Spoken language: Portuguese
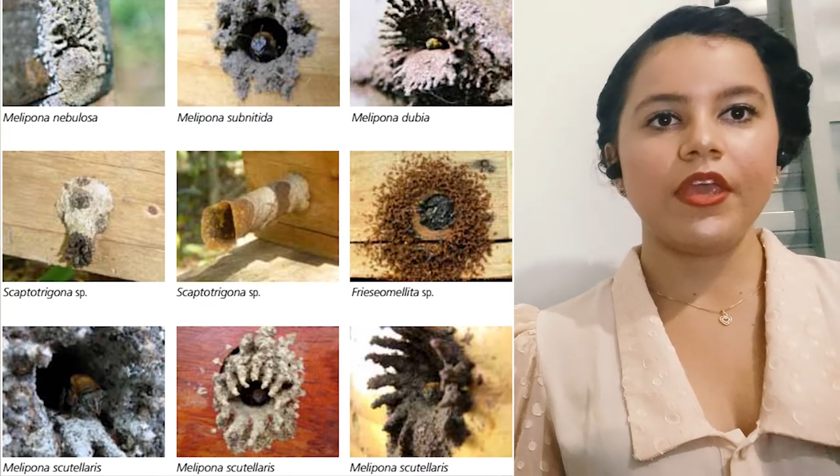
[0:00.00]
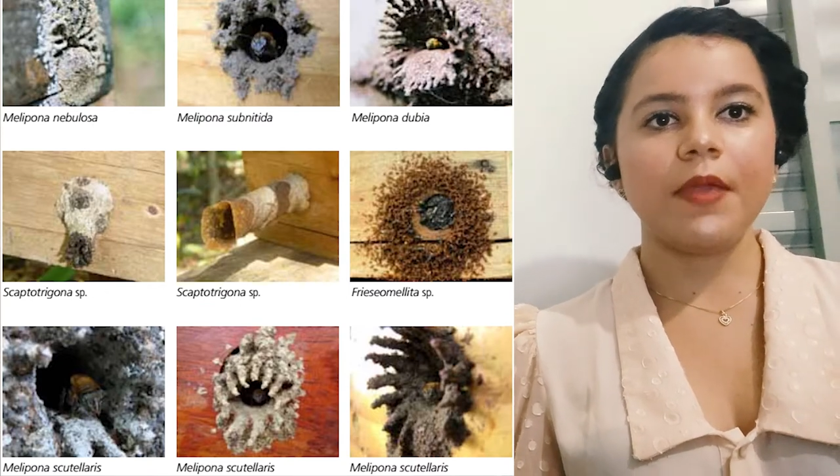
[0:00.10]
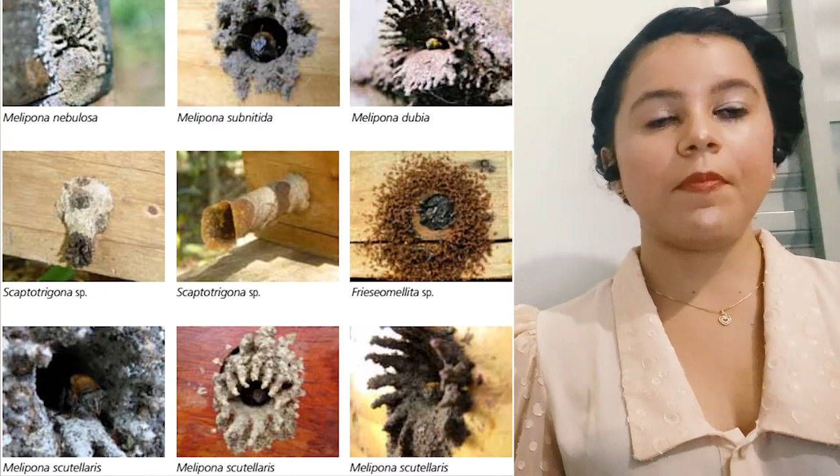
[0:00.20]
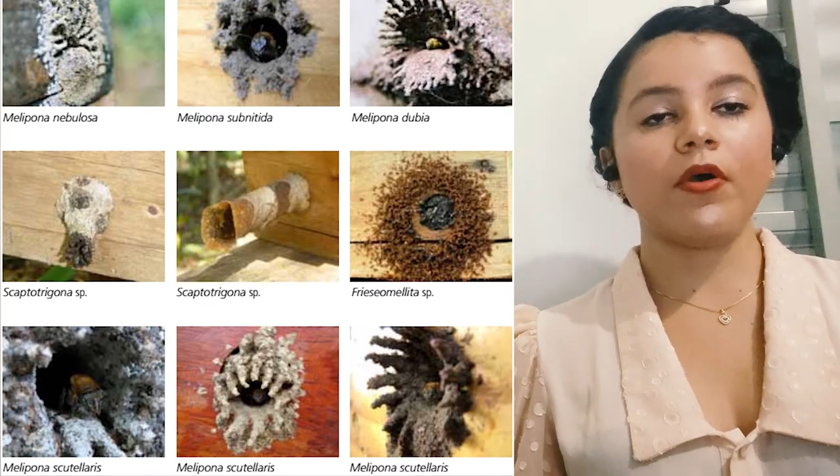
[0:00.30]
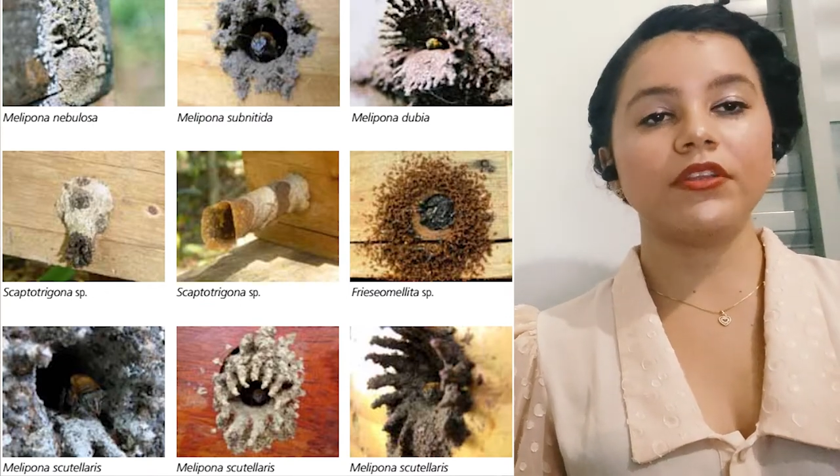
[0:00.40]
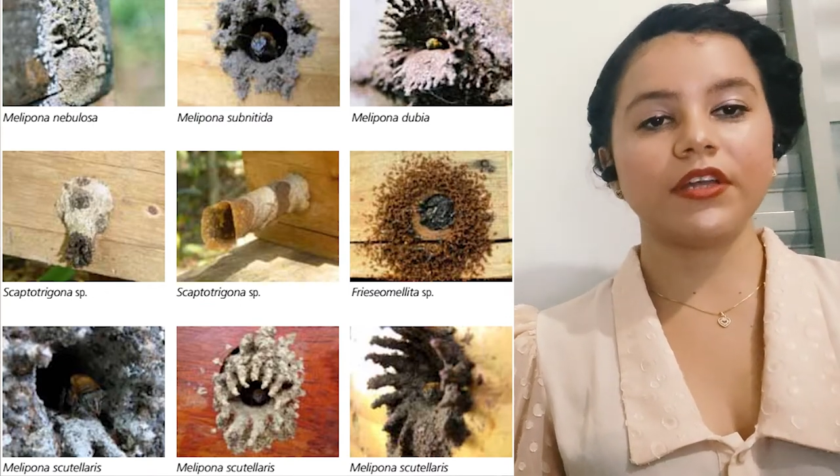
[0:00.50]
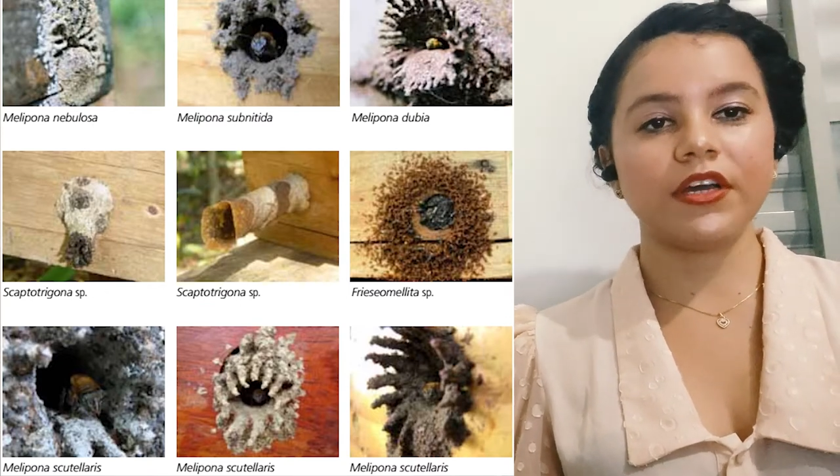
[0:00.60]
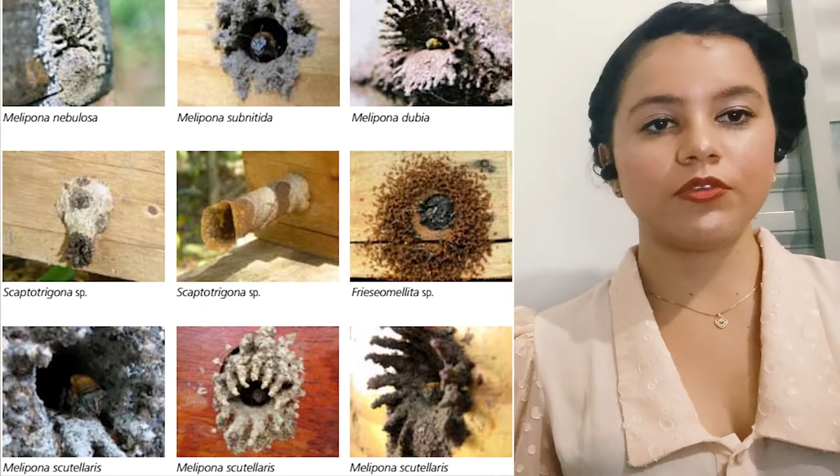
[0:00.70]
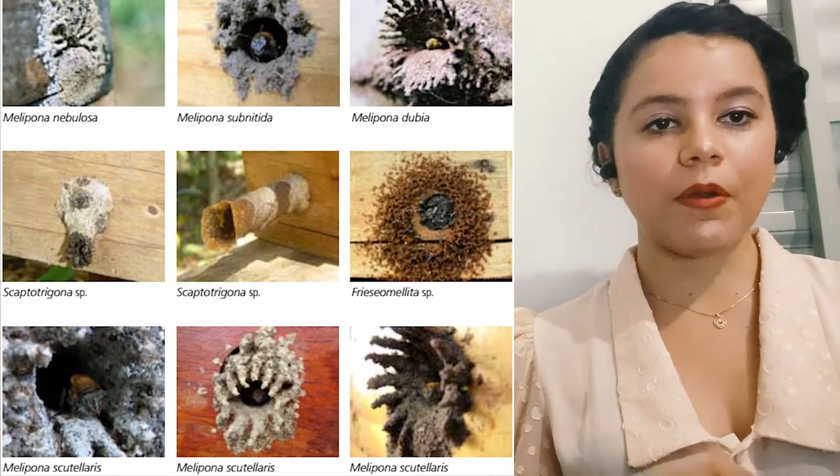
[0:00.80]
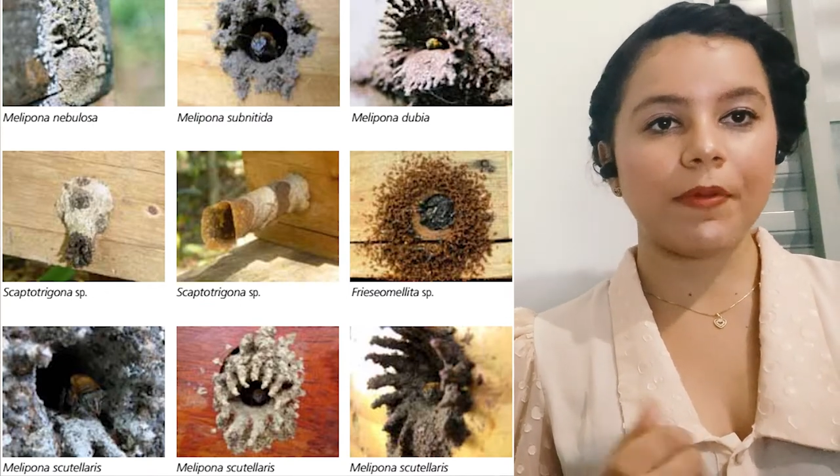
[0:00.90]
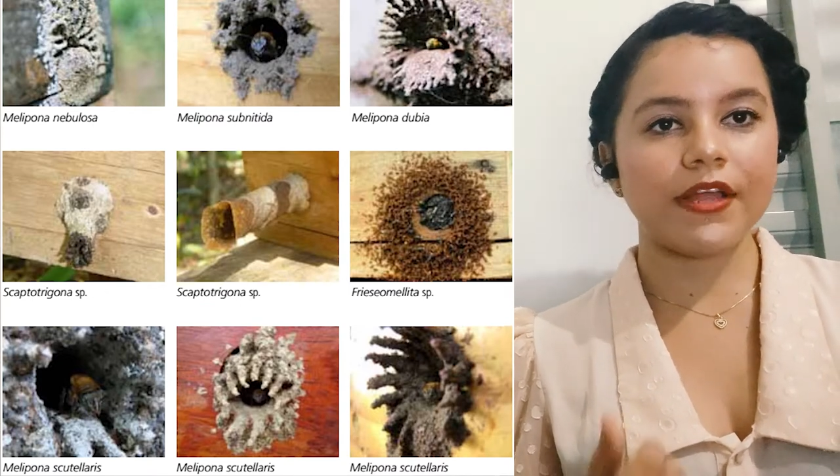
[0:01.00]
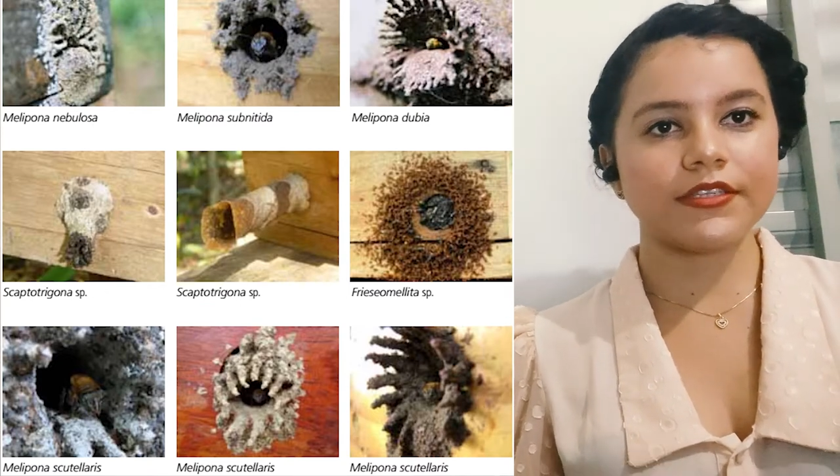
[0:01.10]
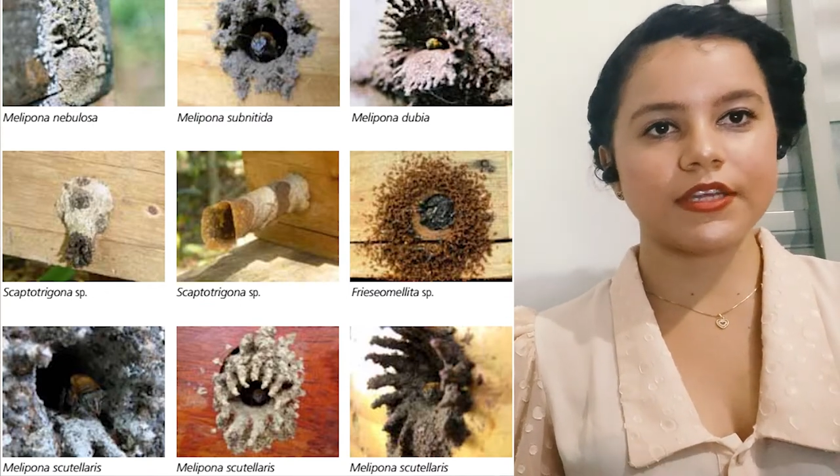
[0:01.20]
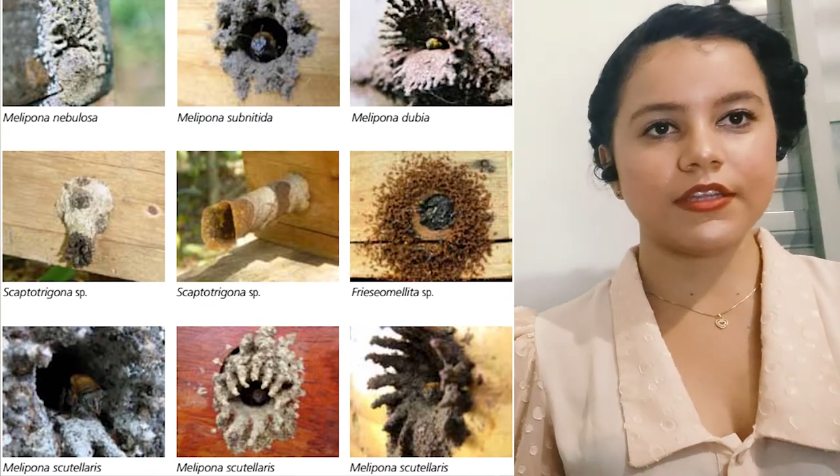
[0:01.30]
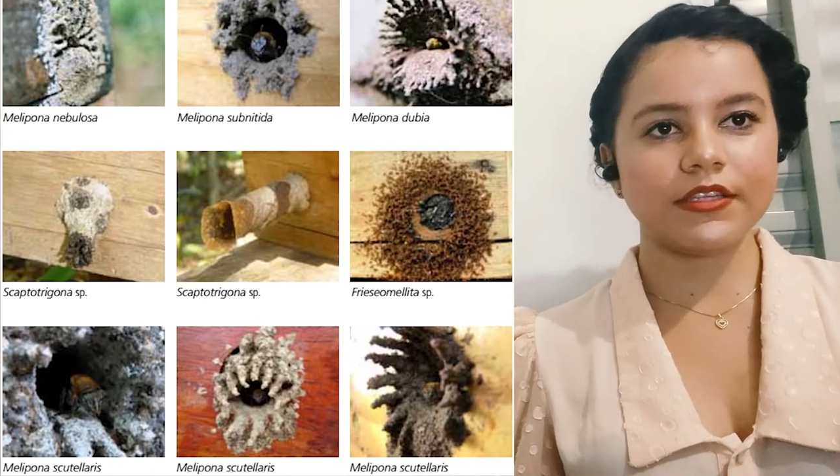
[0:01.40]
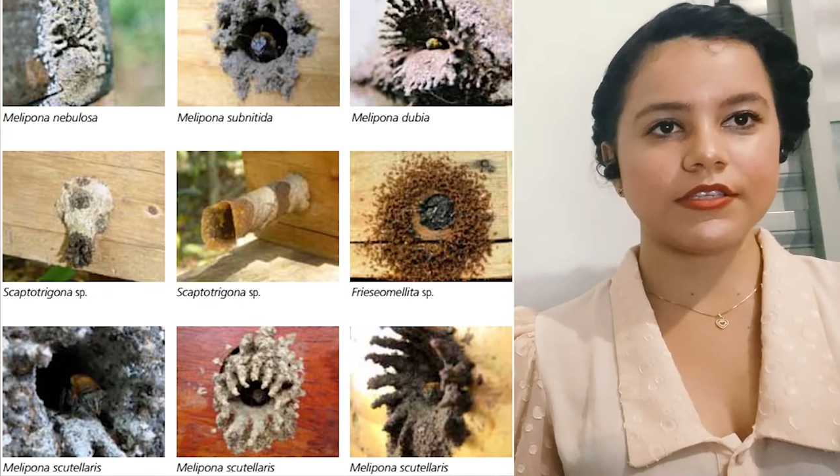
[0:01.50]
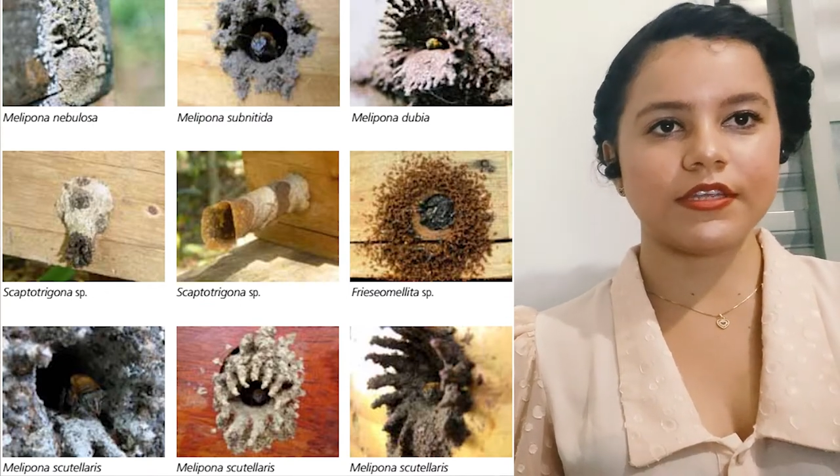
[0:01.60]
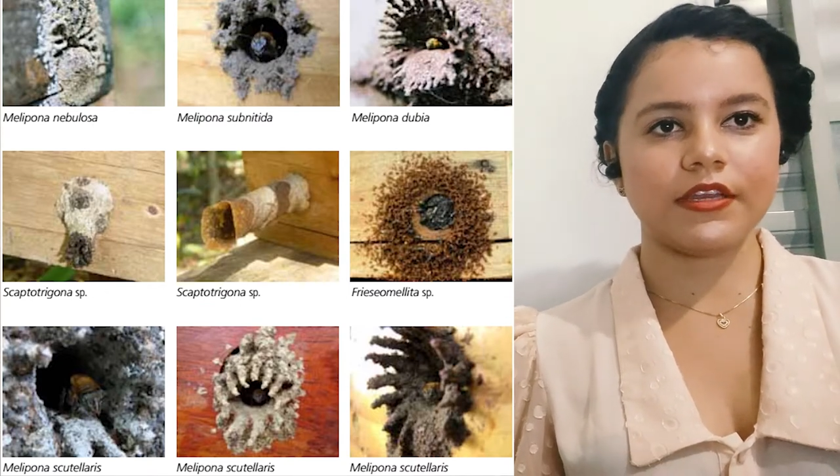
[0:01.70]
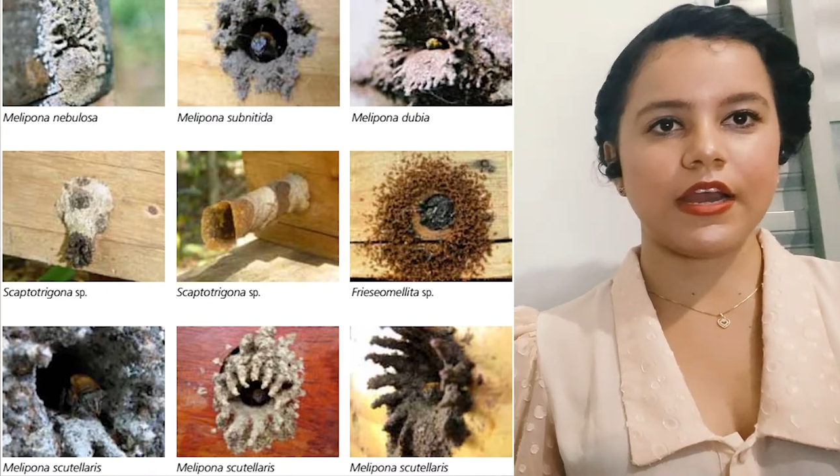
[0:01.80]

e, portanto, apresenta-se